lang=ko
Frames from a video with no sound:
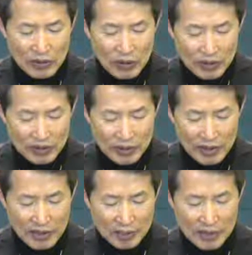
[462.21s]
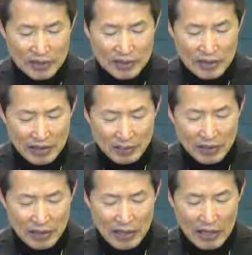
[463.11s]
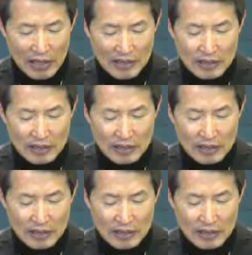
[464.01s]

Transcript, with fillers: 거룩해야만 합니다.